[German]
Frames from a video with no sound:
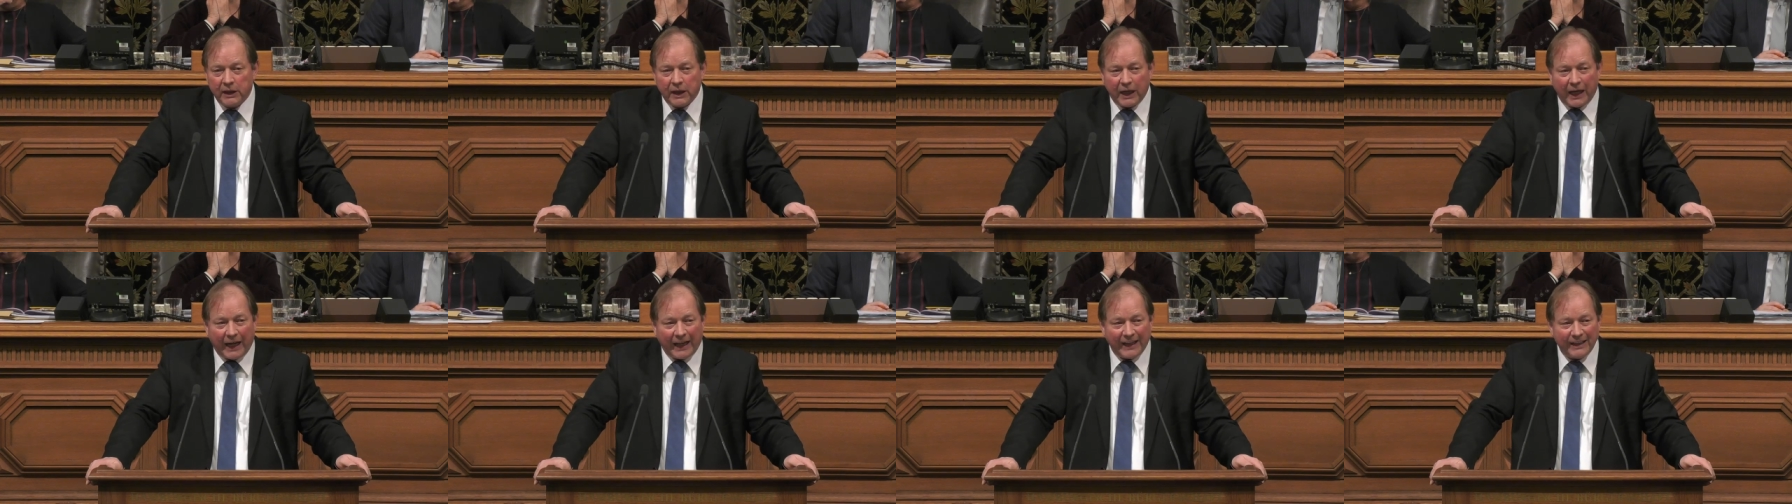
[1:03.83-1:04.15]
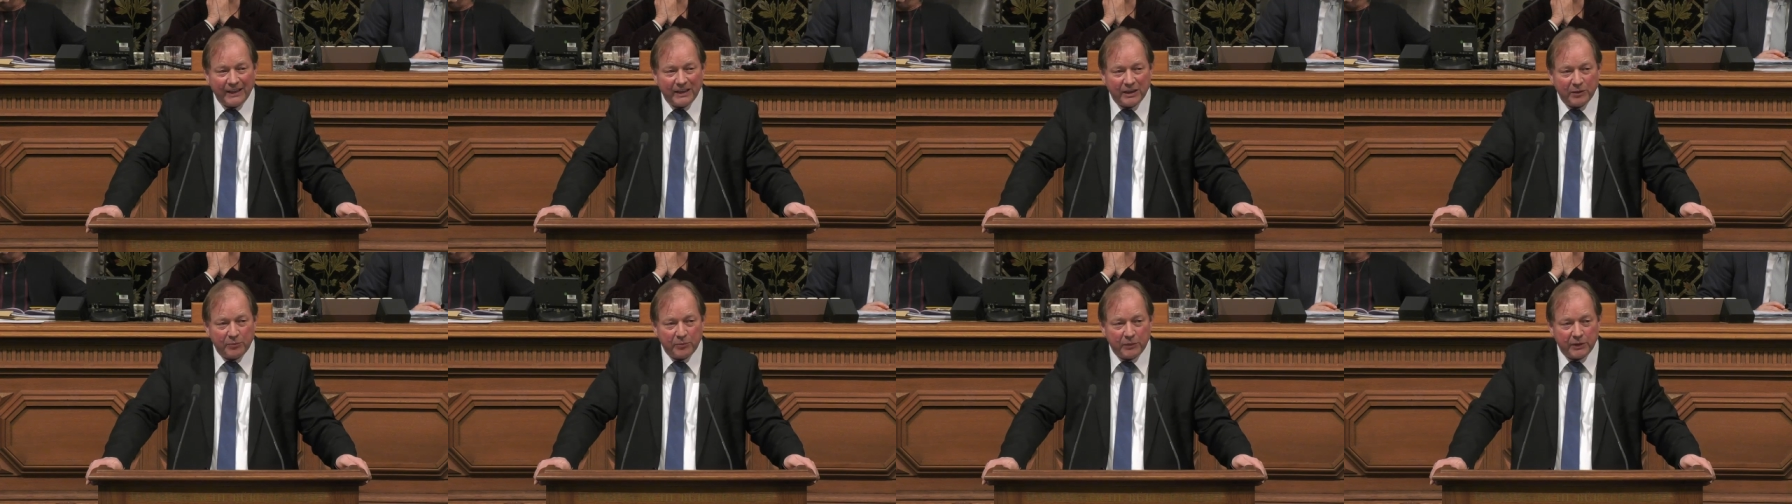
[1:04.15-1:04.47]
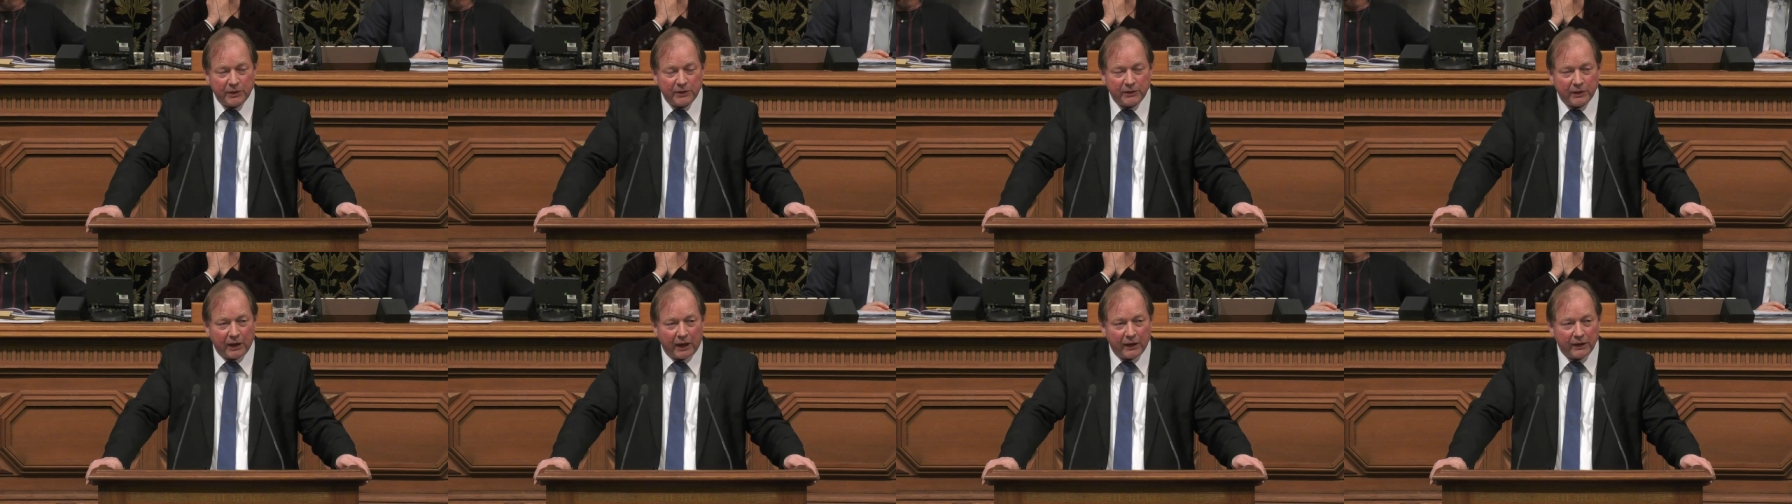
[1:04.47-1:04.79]

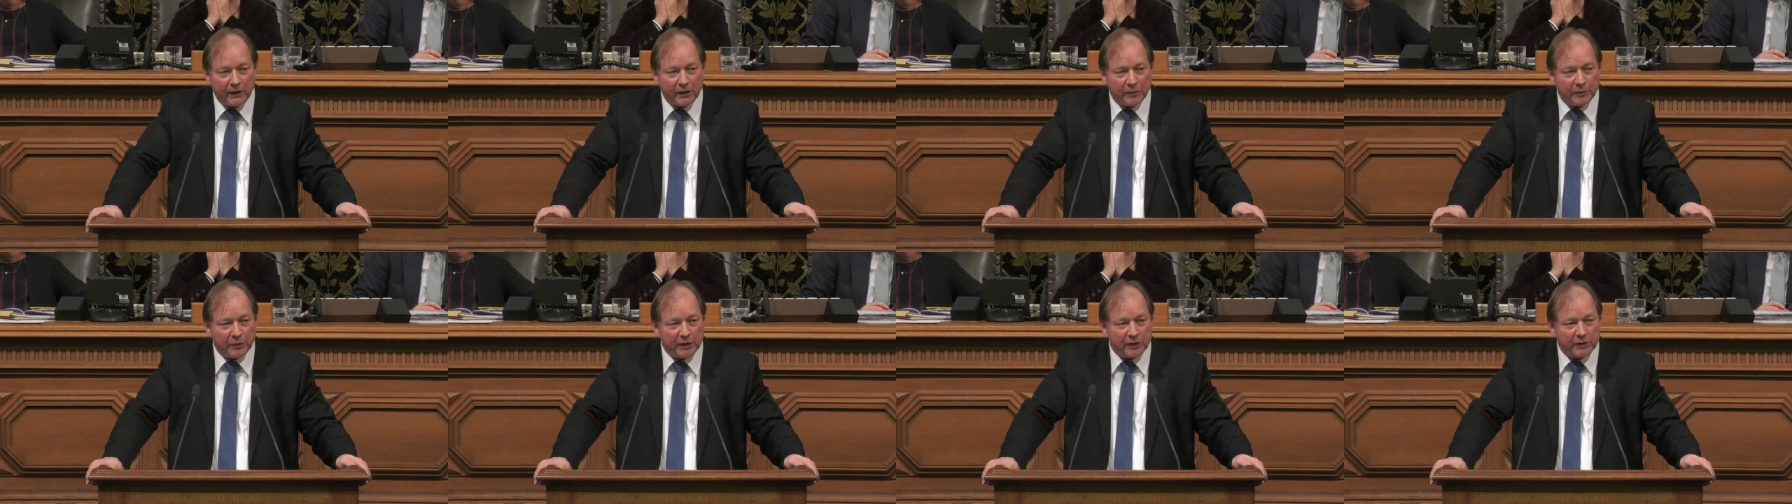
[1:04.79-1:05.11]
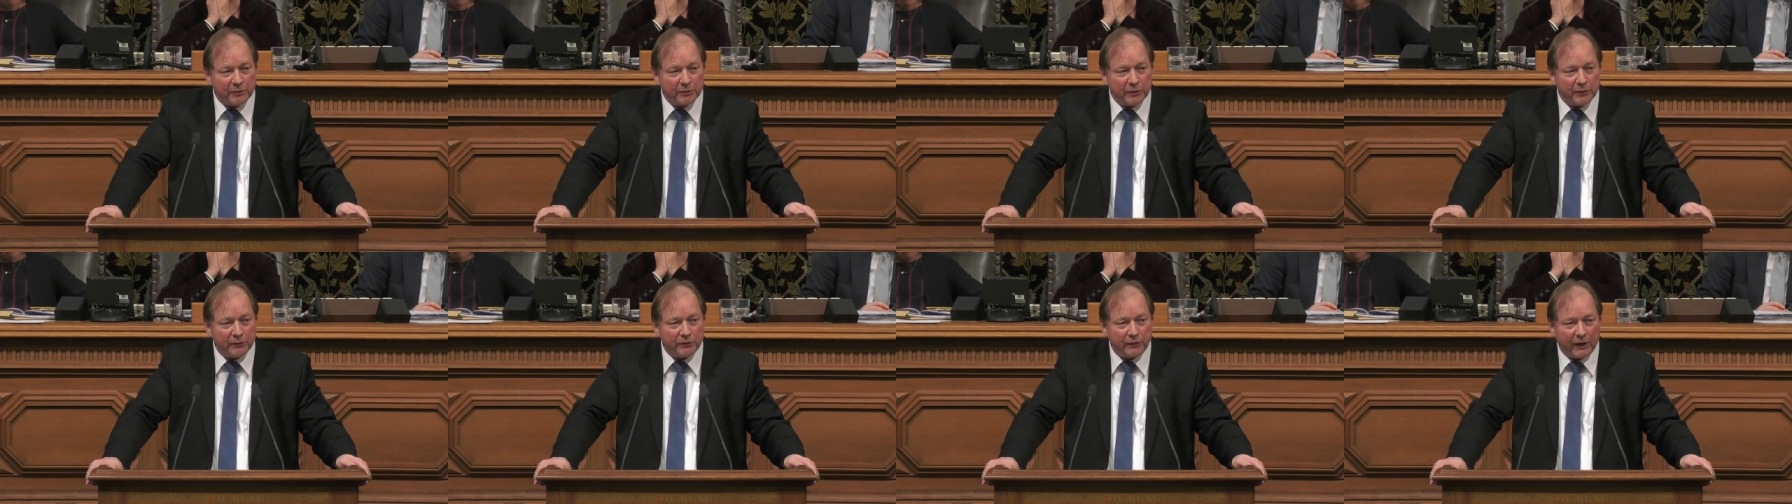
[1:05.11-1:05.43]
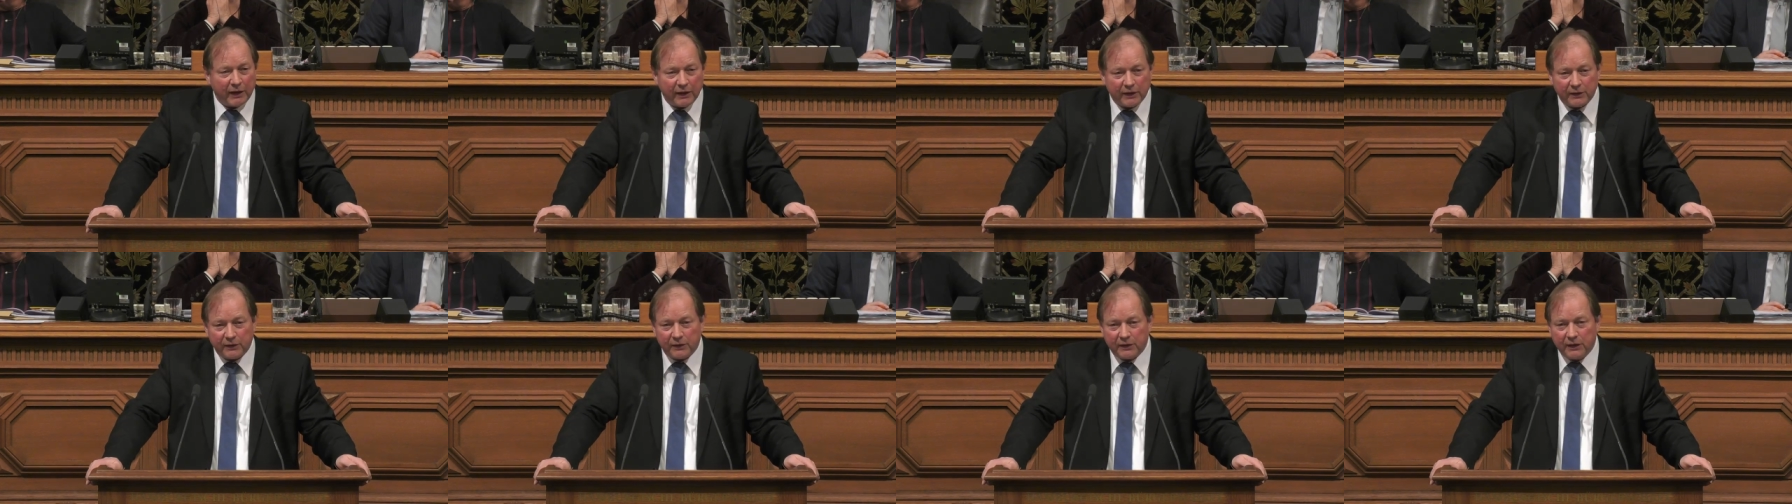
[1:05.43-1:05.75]
angemessen,
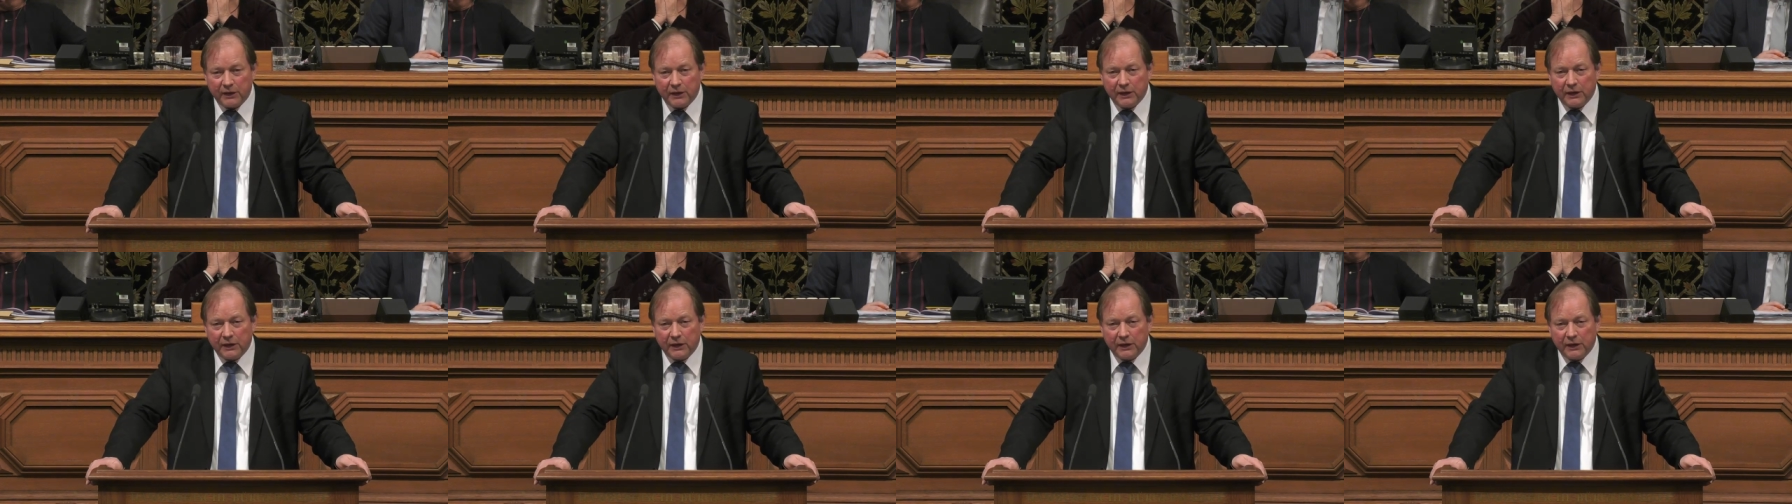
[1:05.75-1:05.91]
bewachen.